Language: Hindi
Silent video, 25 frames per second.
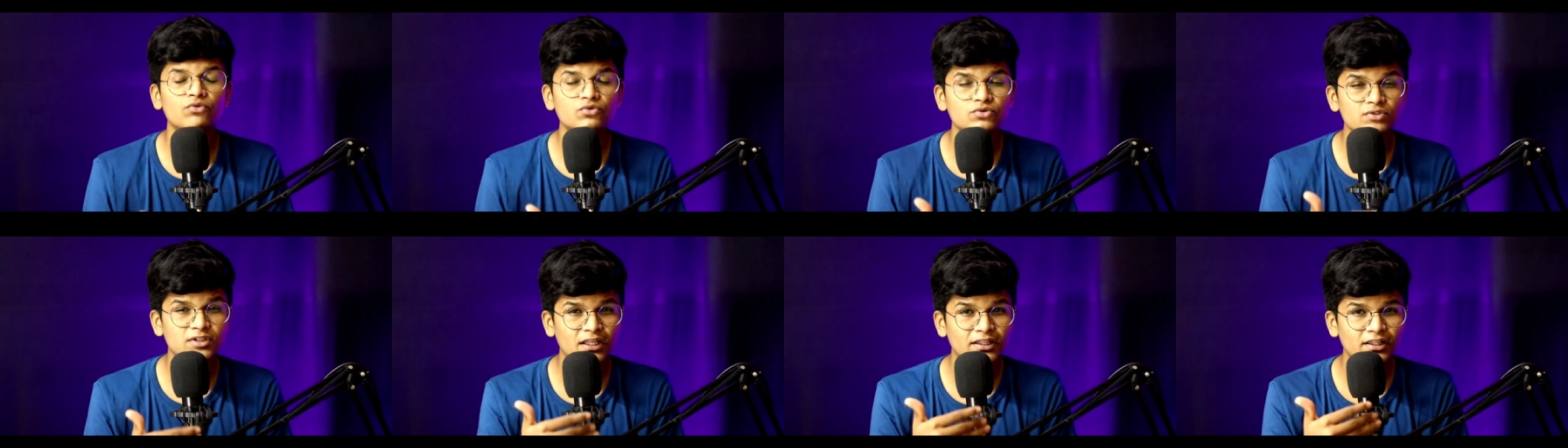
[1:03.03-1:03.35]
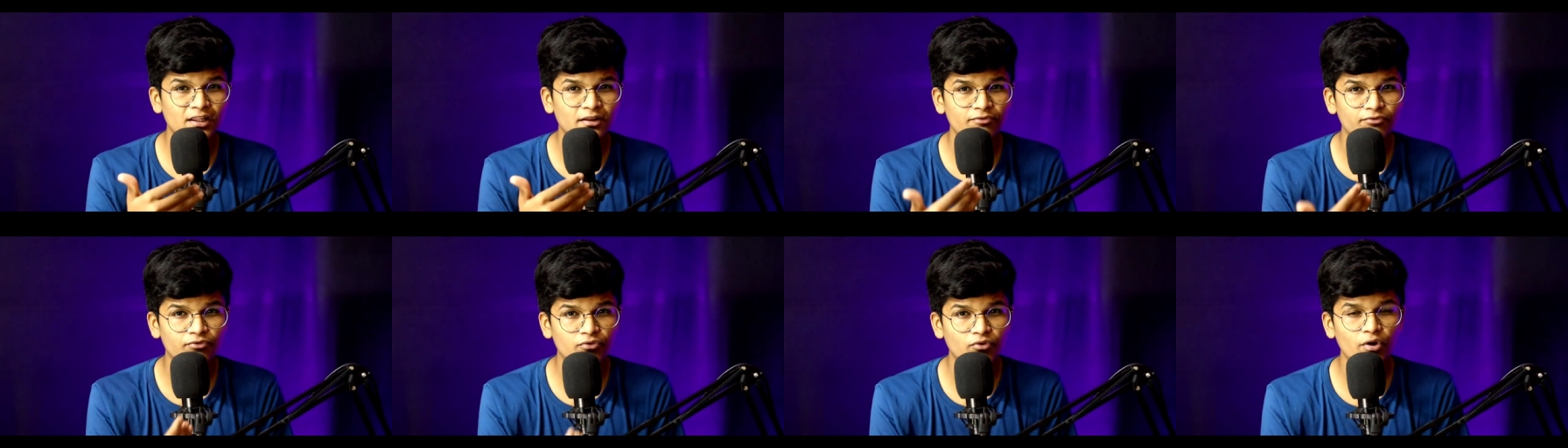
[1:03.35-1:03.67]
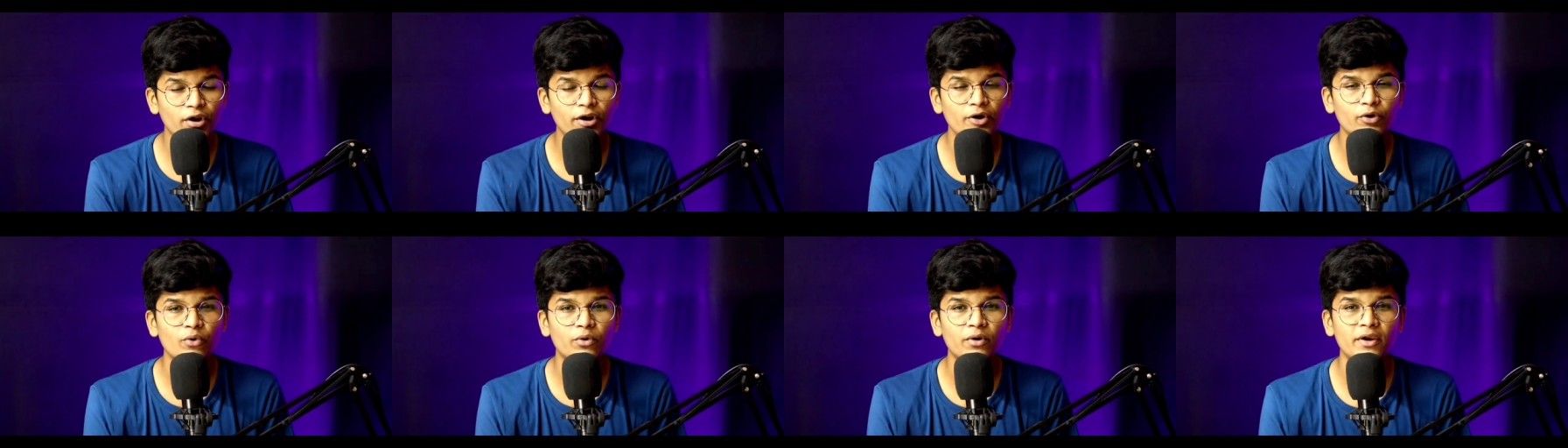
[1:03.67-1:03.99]
वो ज़्यादा
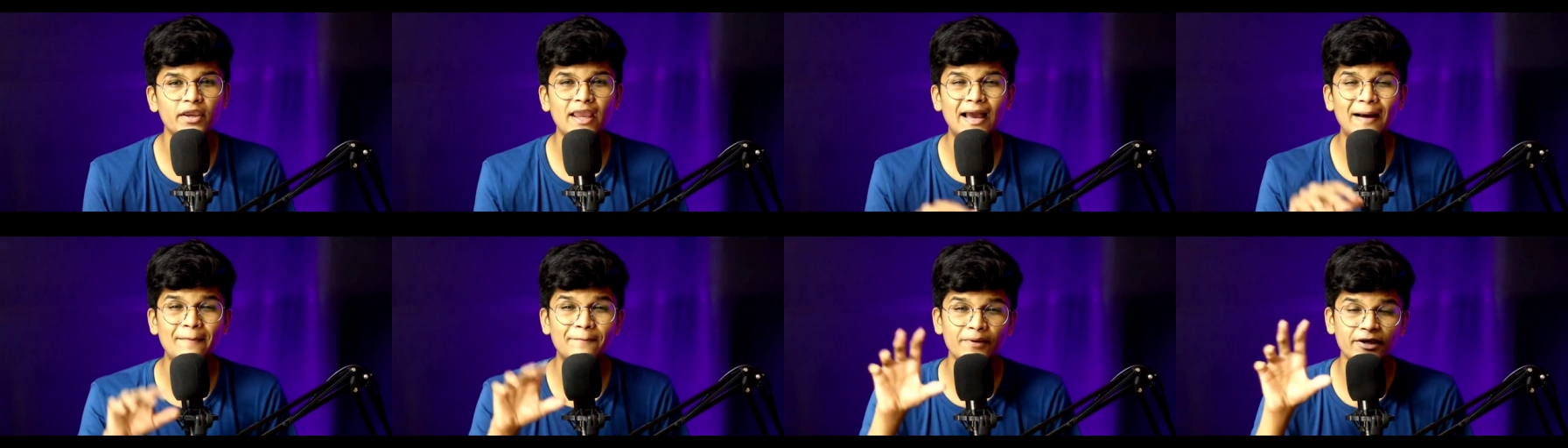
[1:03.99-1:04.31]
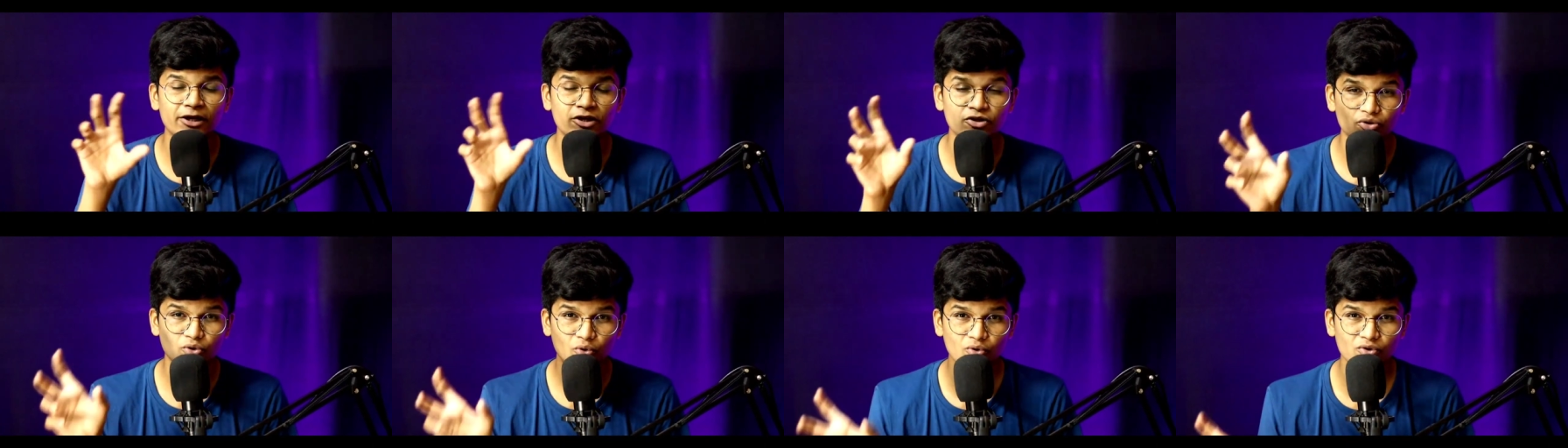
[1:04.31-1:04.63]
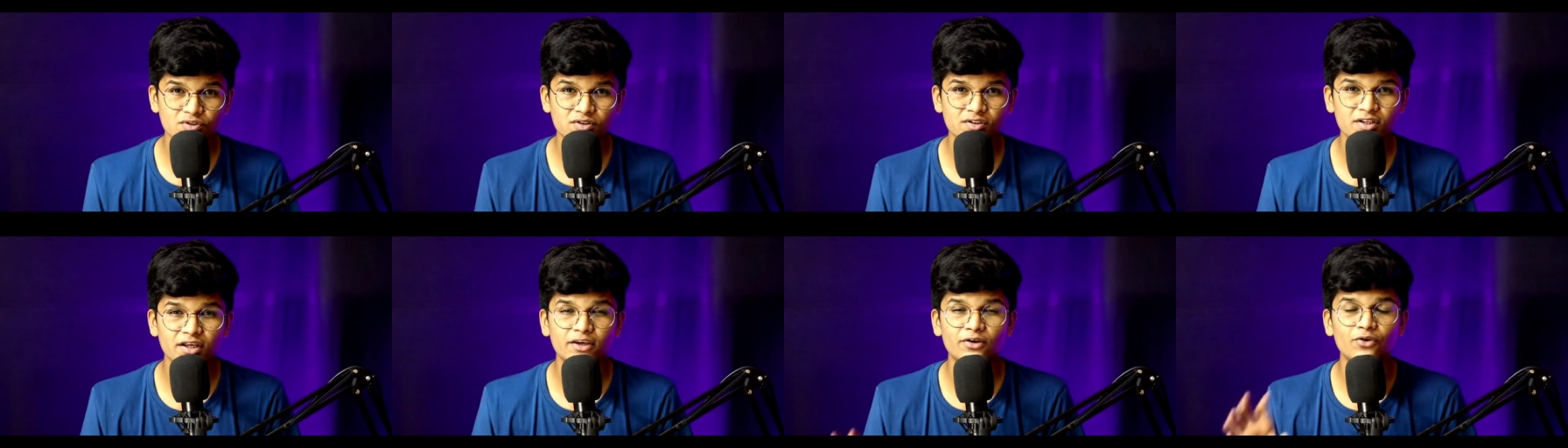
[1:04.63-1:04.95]
फ्लुएंट होंगे आपके
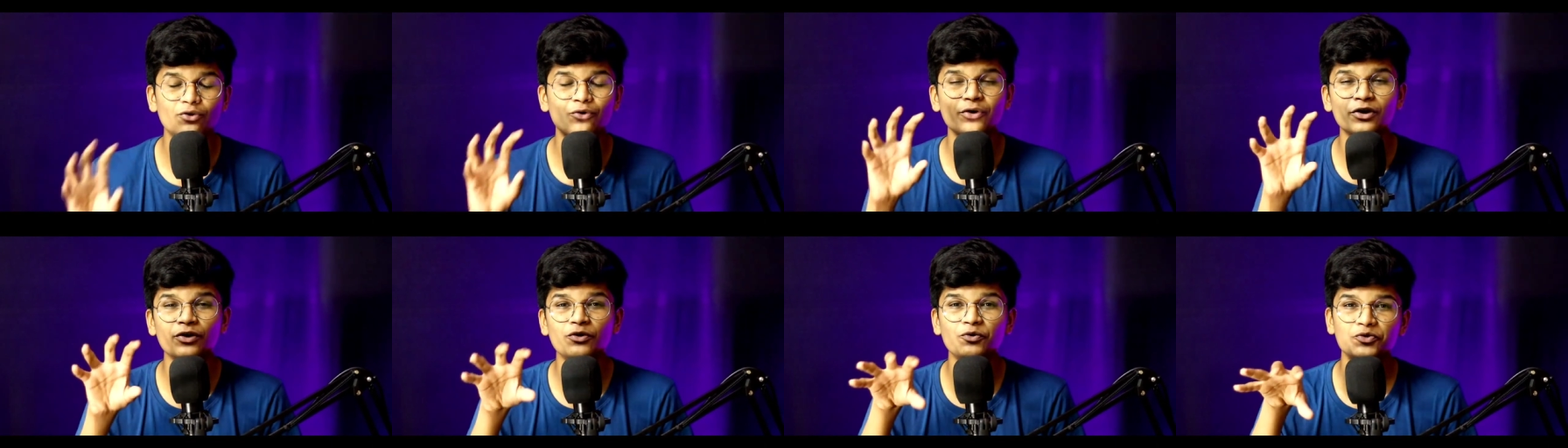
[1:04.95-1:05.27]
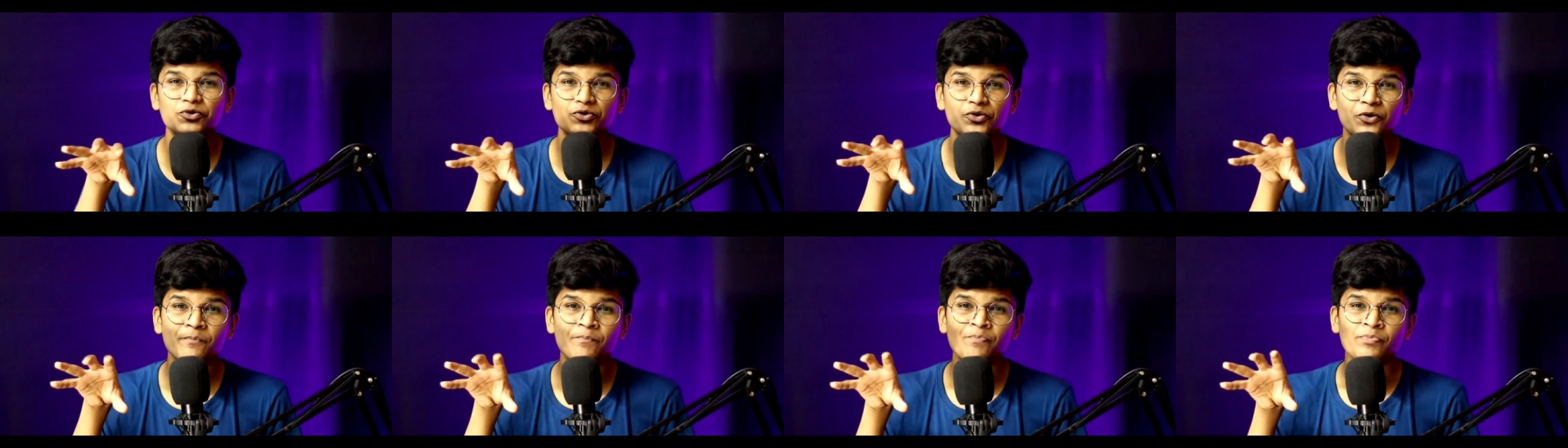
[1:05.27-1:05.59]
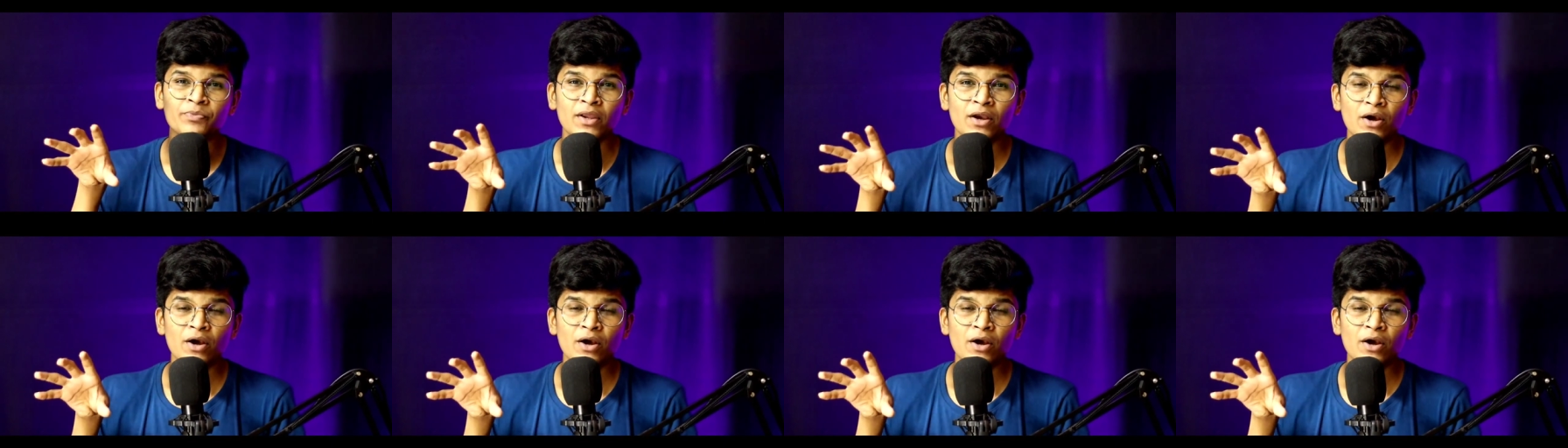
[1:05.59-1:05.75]
दोस्त से क्योंकि वो